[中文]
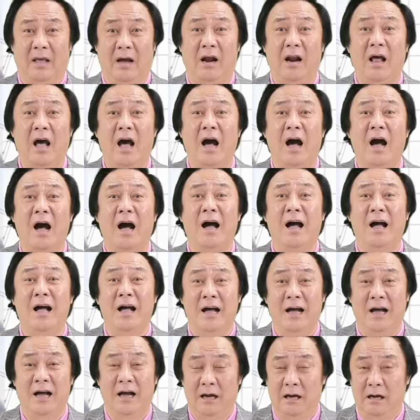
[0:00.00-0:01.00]
好
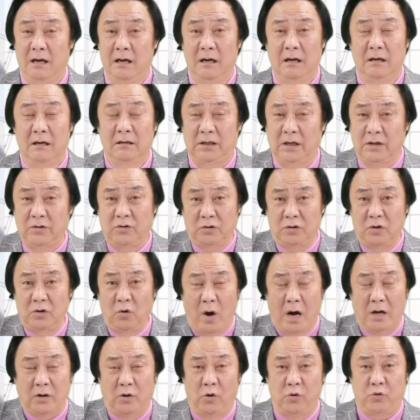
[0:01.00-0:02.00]
啦，这就是
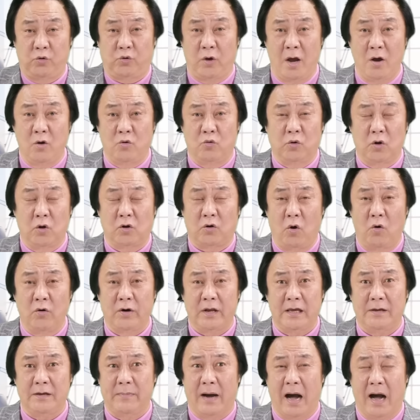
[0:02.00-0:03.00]
王彤选股的
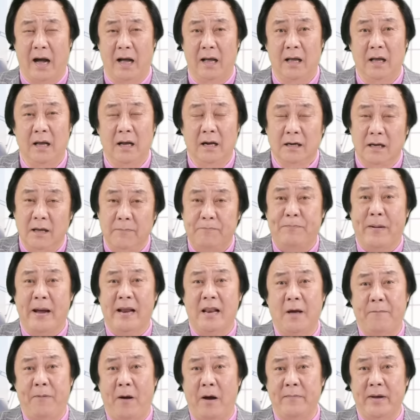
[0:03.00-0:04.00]
功力嘛，那
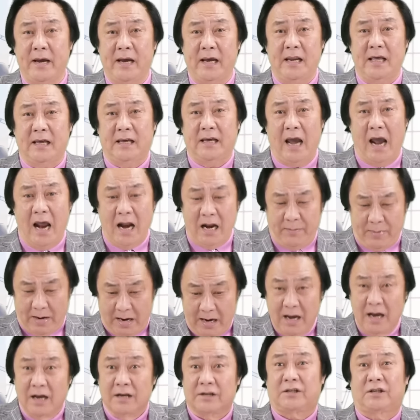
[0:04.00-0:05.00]
摆在旁边给你看的
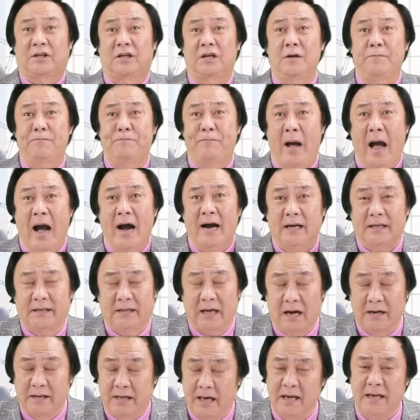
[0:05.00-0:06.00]
嘛，十八个
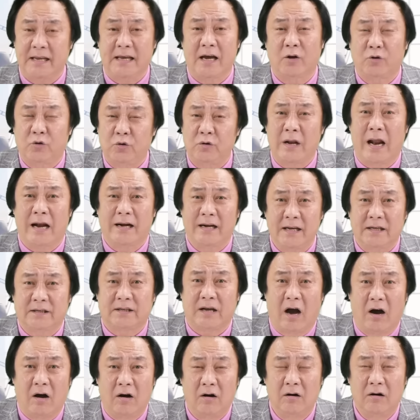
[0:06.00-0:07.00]
涨停你要去哪里
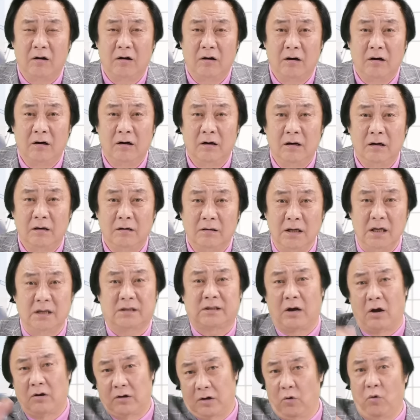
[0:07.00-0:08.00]
找？你
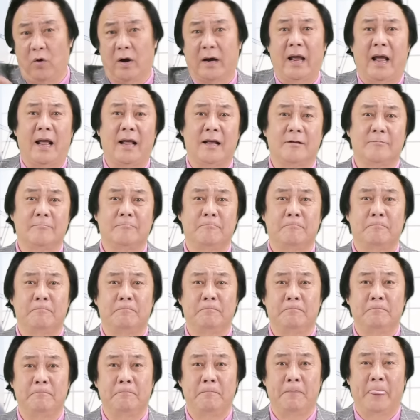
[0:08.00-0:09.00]
找给我看
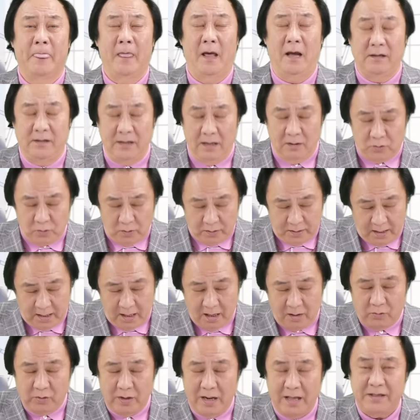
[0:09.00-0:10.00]
啊！像昨
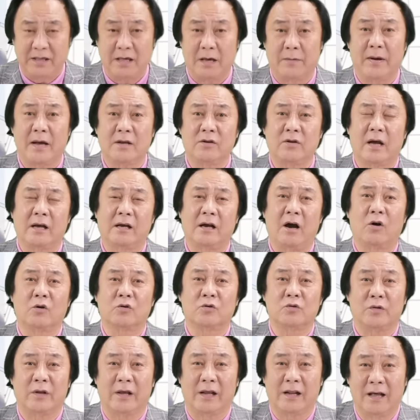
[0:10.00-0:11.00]
天呢，我的解盘就
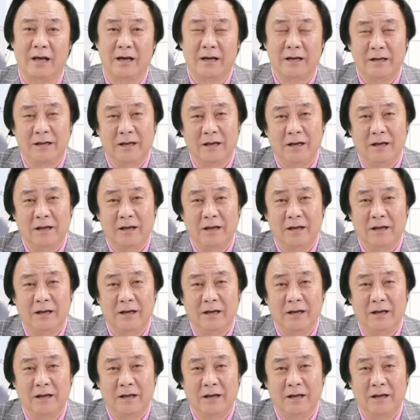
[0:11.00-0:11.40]
告诉你了。